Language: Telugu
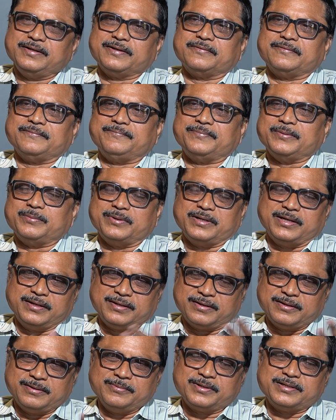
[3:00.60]
లేరు
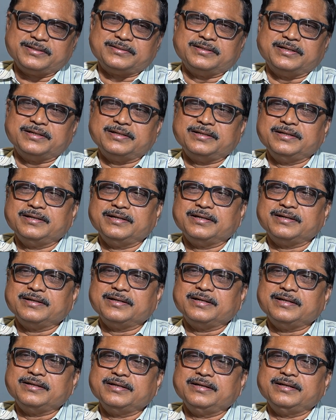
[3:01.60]
బాలరామకృష్ణారెడ్డి గారు
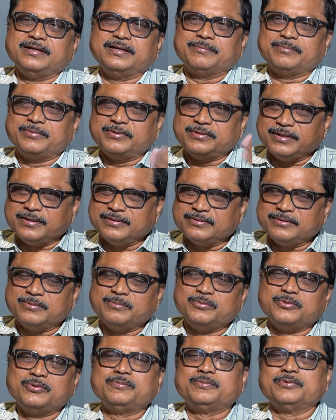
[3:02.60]
కానీ లేకపోతే అంత
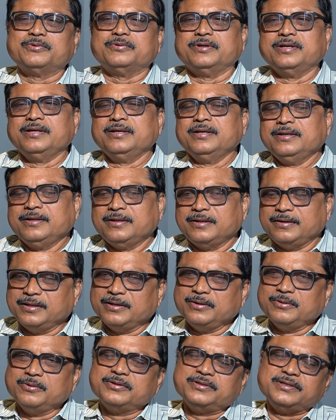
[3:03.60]
మునుపు
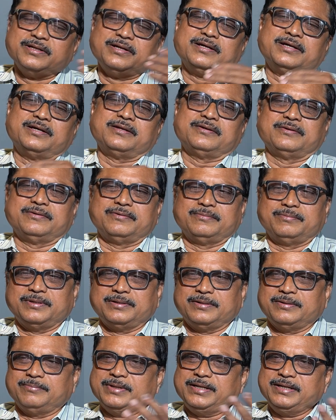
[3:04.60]
నెల్లూరు జిల్లాలో
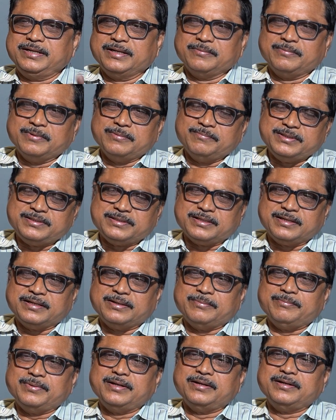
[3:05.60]
బయటికి పంపించిన
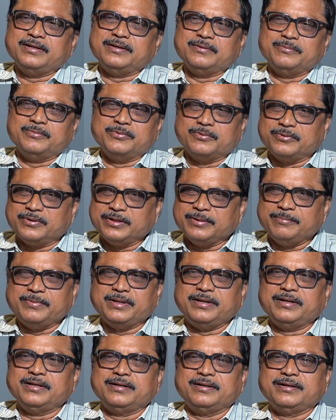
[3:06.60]
ఎమ్మెల్యేలు ముగ్గురు
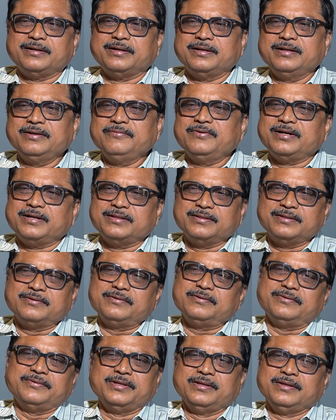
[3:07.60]
ఎమ్మెల్యేలు కానీ
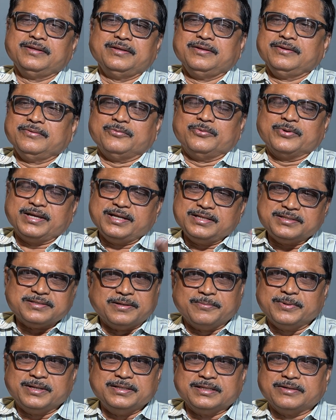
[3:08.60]
వీళ్ళందరూ ఒకే
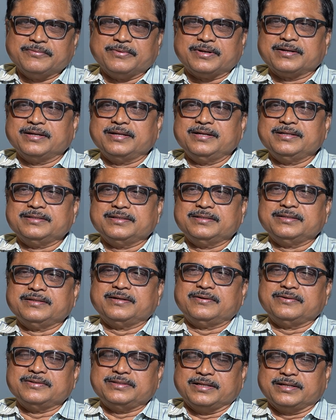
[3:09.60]
సామాజిక వర్గానికి
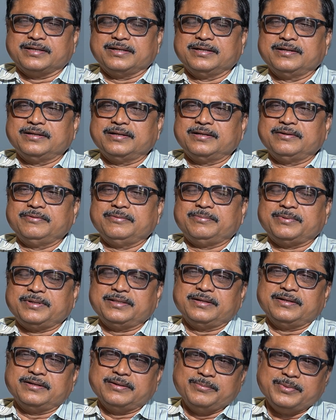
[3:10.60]
చెందిన వాళ్ళు జగన్ గారు
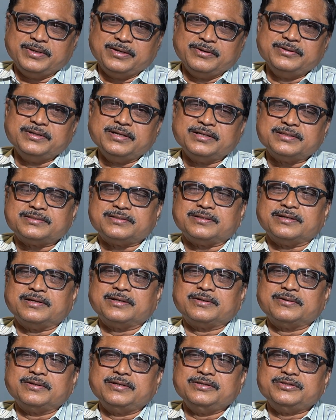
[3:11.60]
విపరీతంగా మేలు
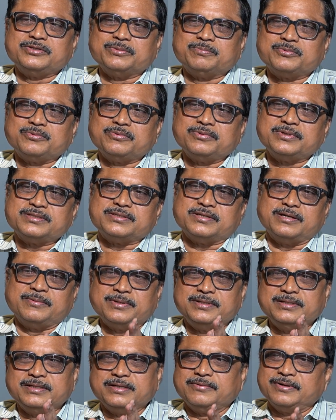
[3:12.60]
చేస్తారు అని చెప్తున్న
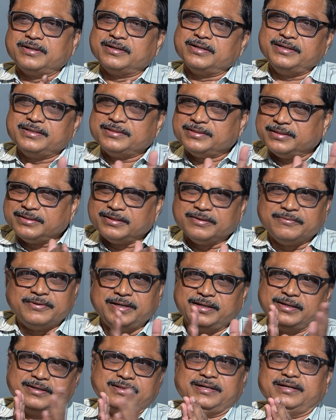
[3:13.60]
సామాజిక వర్గానికి చెందిన
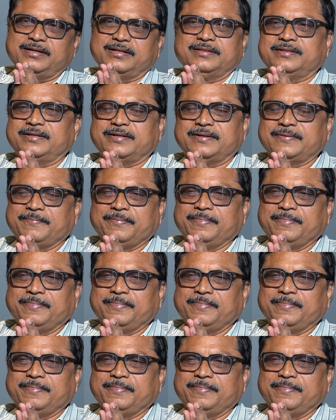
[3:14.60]
వాళ్ళే కదా వీళ్ళంతా